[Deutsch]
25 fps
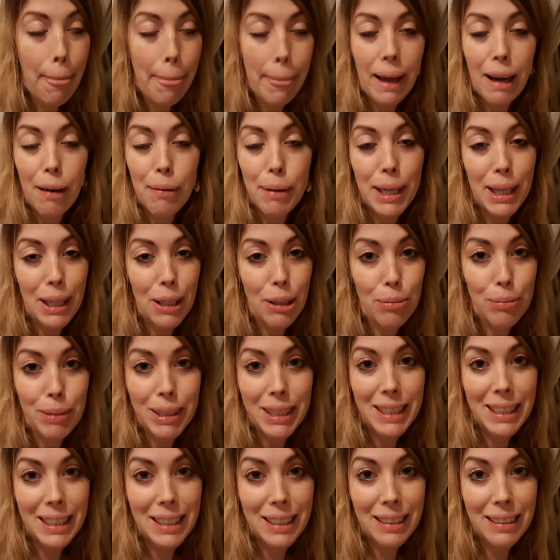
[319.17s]
Aber da kommt
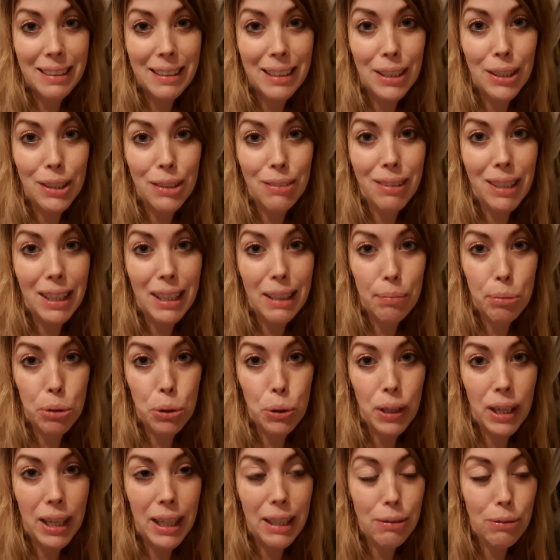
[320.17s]
nichts anderes raus, weil der
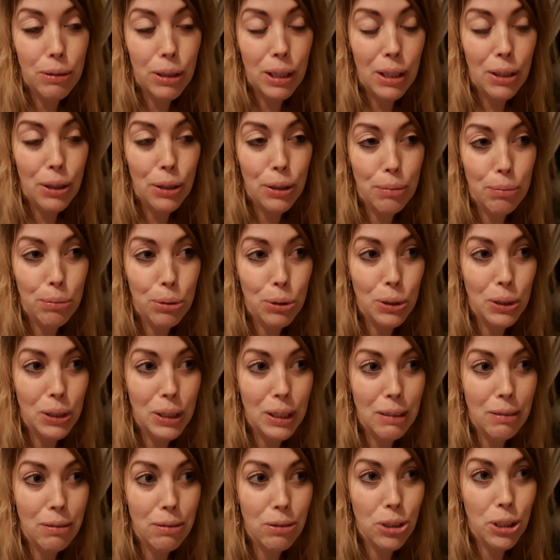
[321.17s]
Bruder hat wohl auch einen
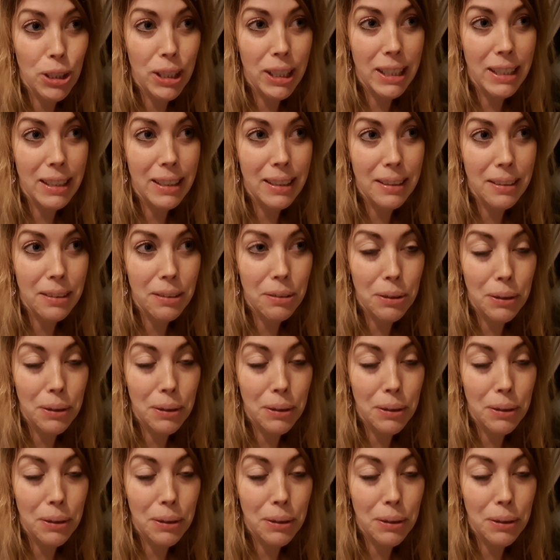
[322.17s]
positiven Schnelltest.